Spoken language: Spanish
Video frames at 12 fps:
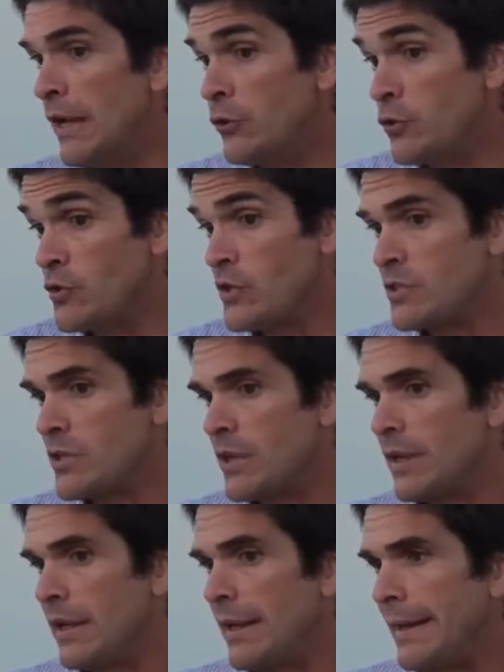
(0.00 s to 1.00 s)
entonces,
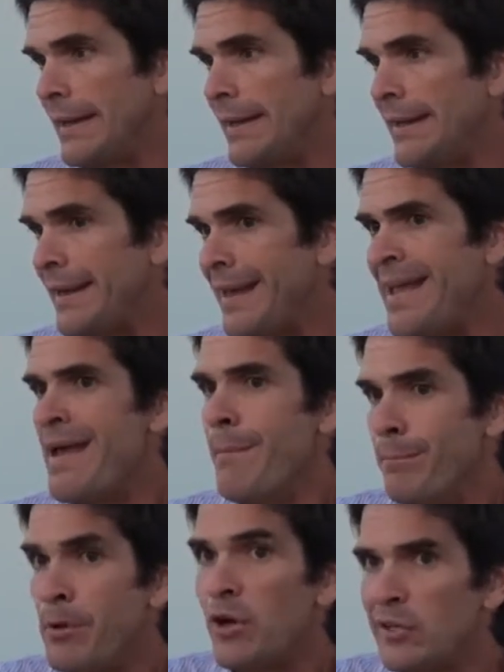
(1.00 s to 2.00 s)
eh,
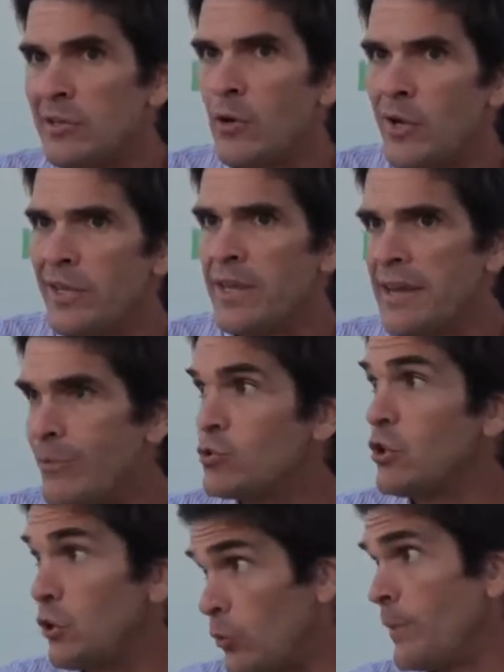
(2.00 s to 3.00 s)
pero hasta ahora
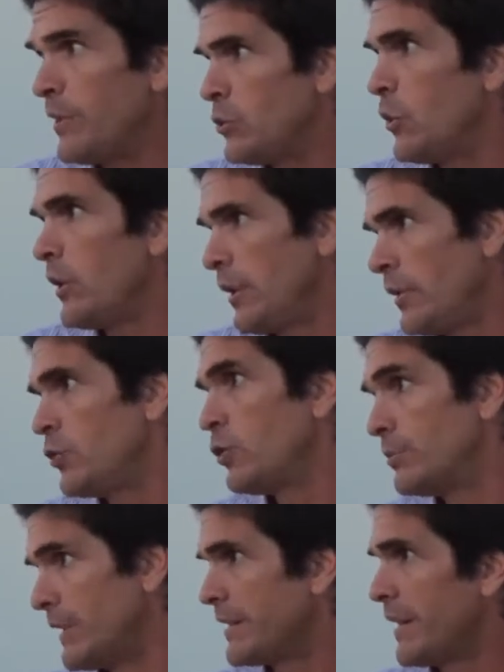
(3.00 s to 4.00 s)
teníamos instrumentos de
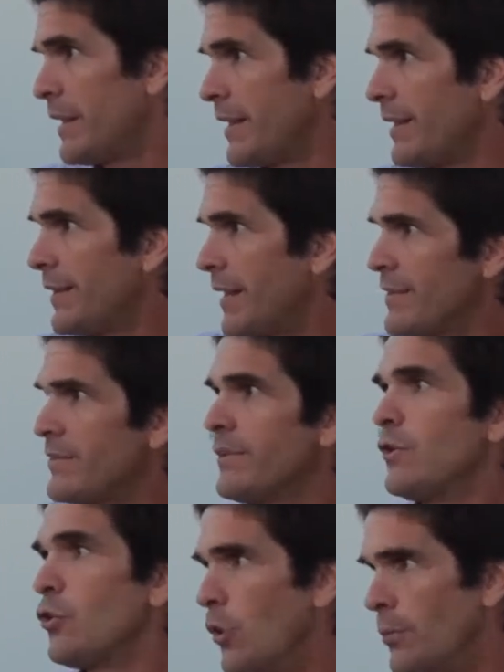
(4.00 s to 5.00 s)
crédito como las tarjetas,
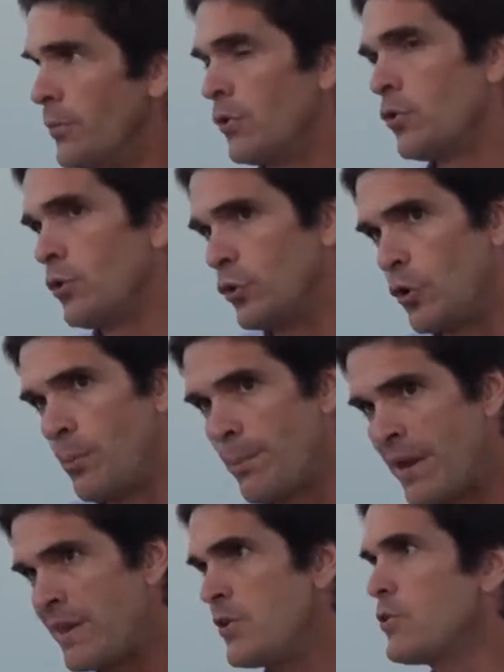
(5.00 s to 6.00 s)
con,
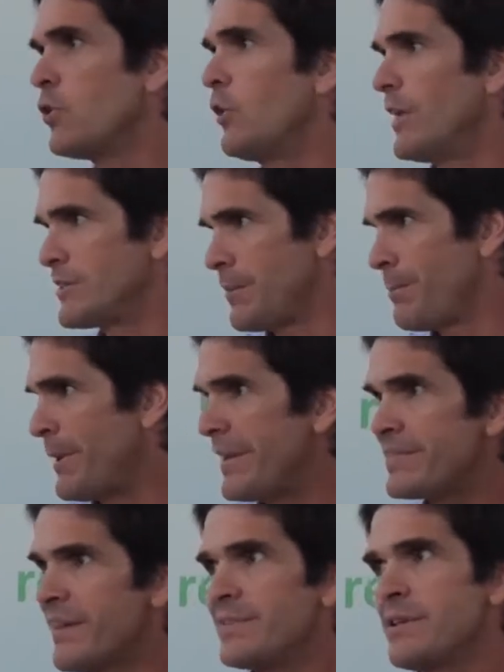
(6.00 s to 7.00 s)
convenios con las
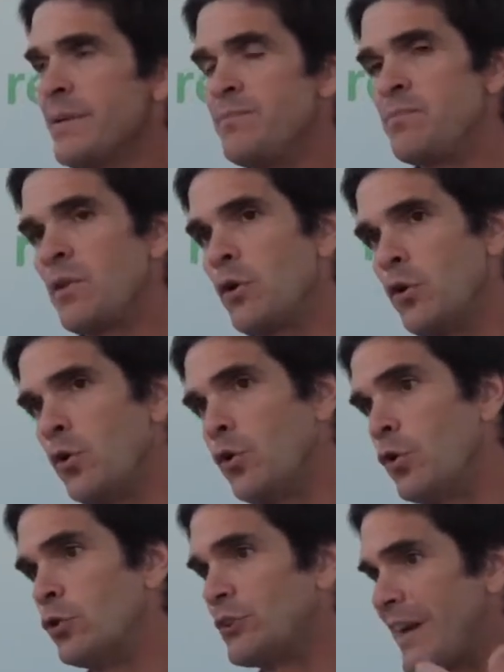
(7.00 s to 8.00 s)
empresas,
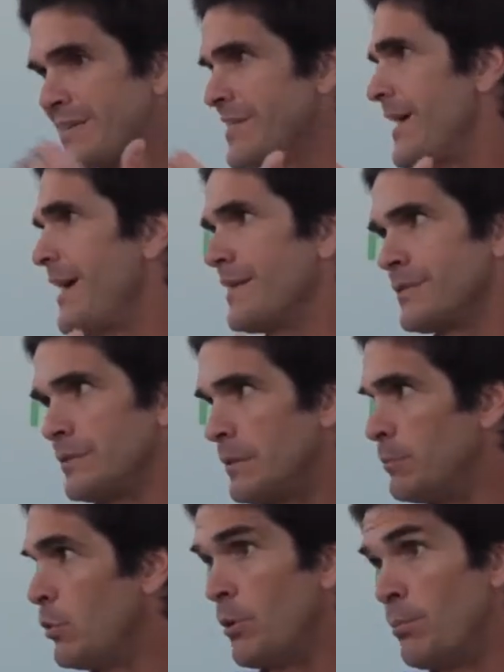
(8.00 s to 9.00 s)
con tasas
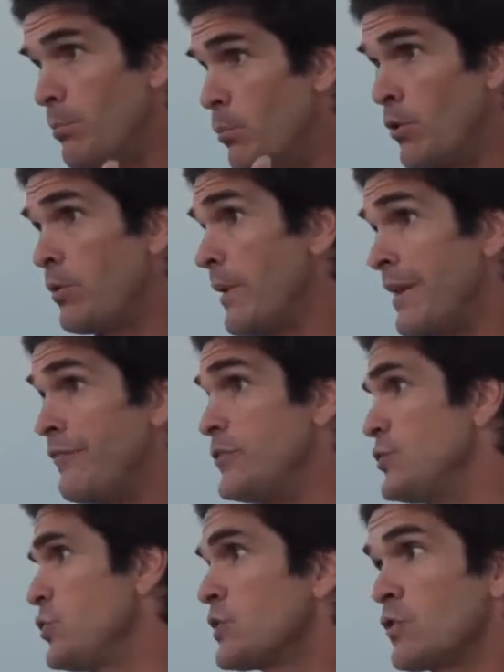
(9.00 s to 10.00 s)
muy, muy
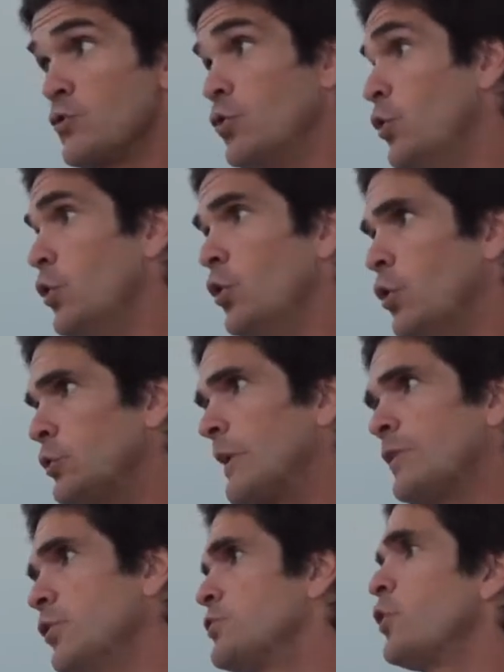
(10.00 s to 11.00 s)
beneficiosas
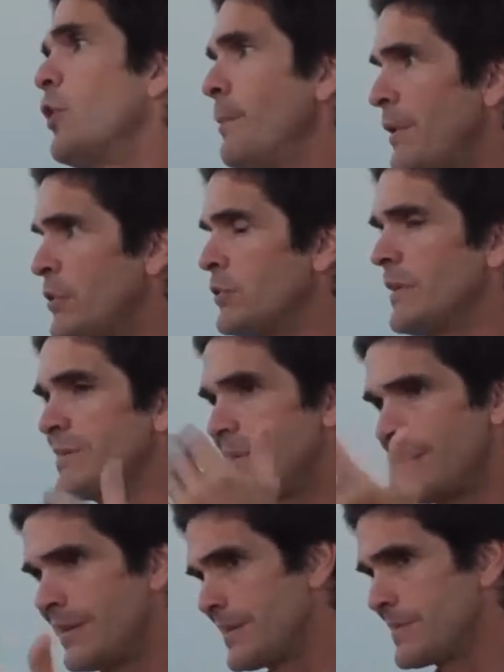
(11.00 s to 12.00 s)
o, esos convenios
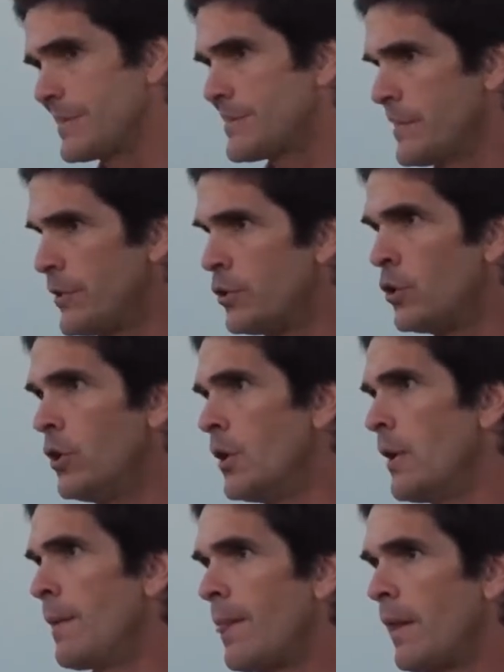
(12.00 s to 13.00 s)
tasas de tasa cero,
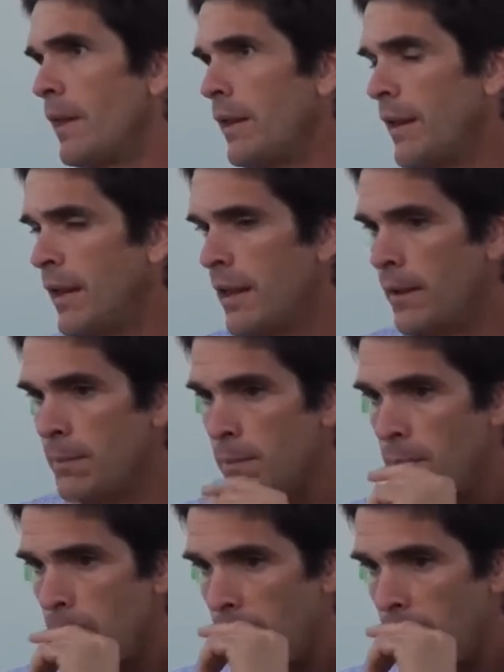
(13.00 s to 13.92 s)
eh,